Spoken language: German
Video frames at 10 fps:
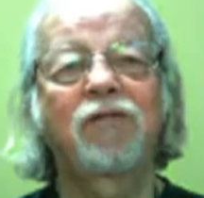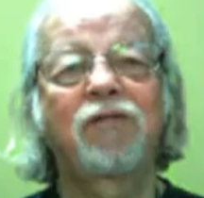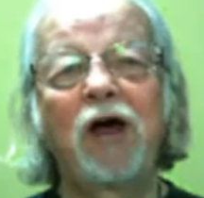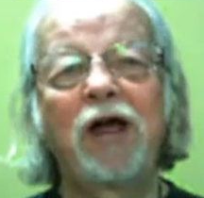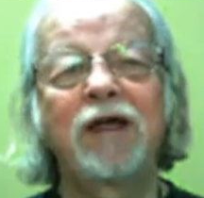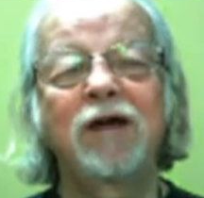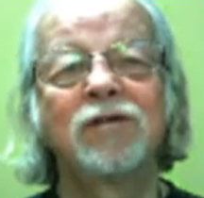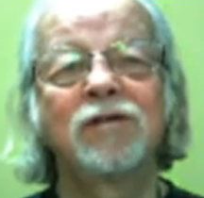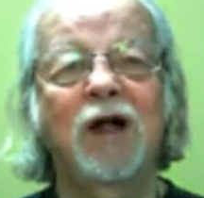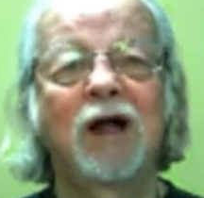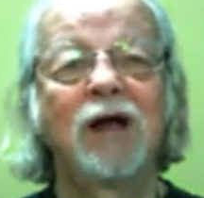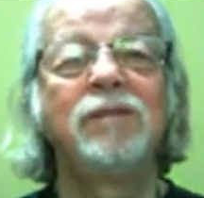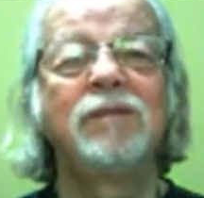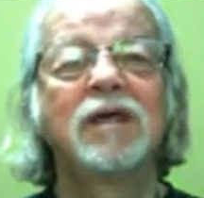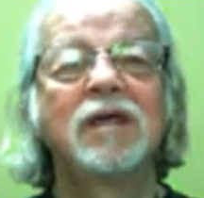Freude und vor allem
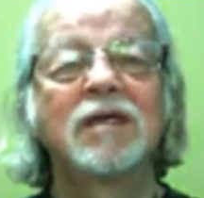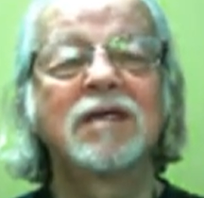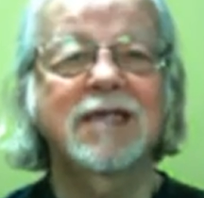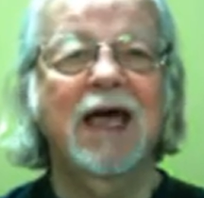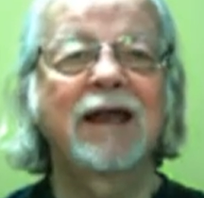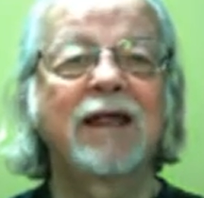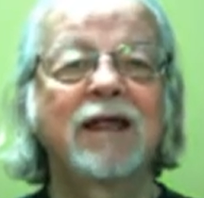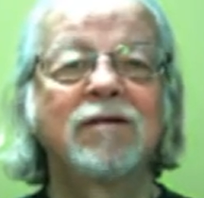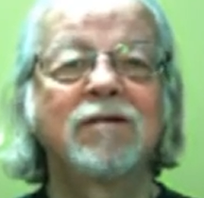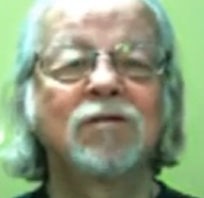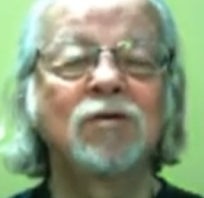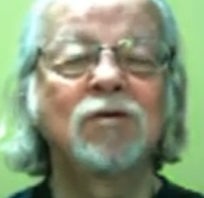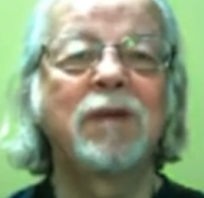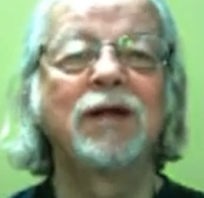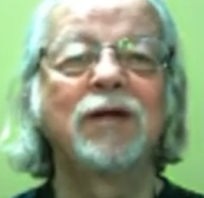seinen
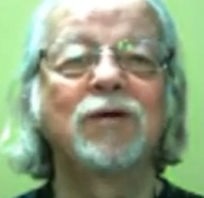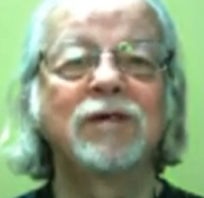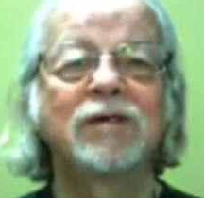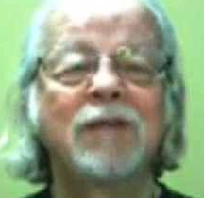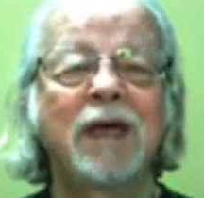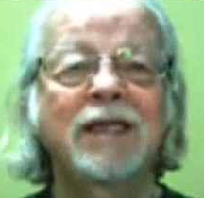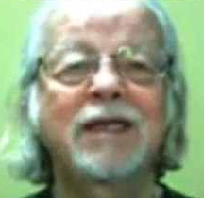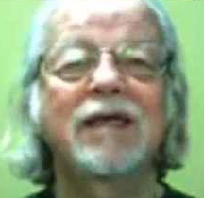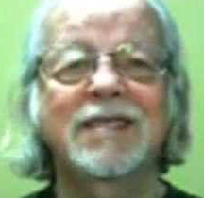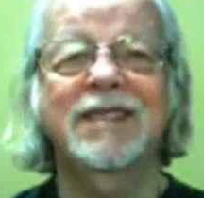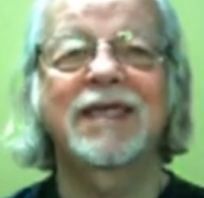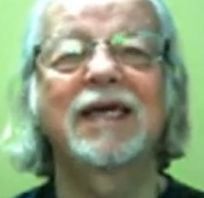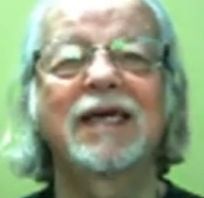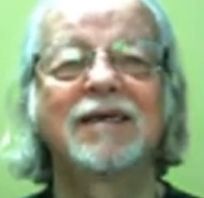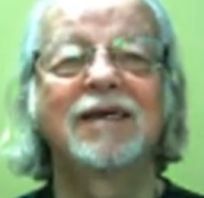wunderbaren und mächtigen Segen.
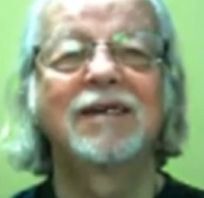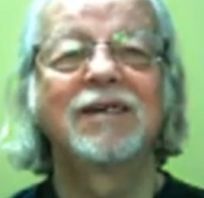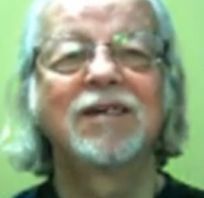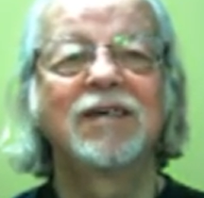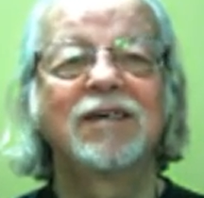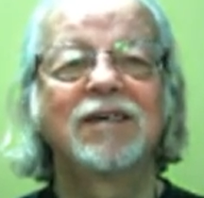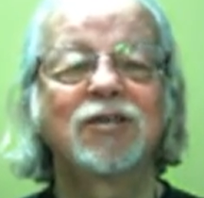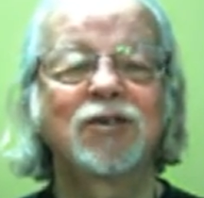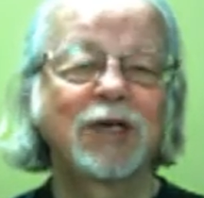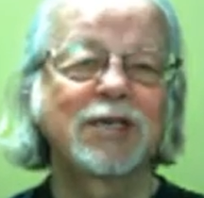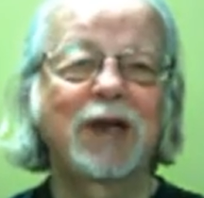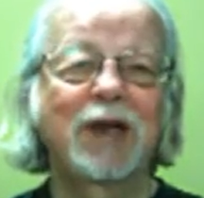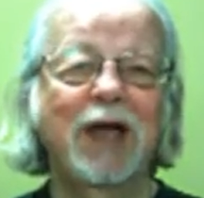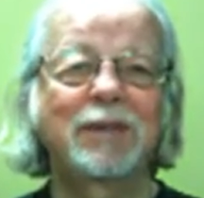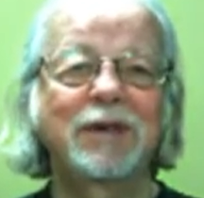Schön, dass du
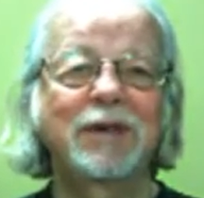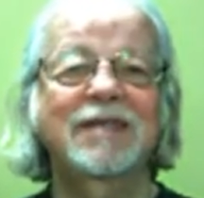da bist.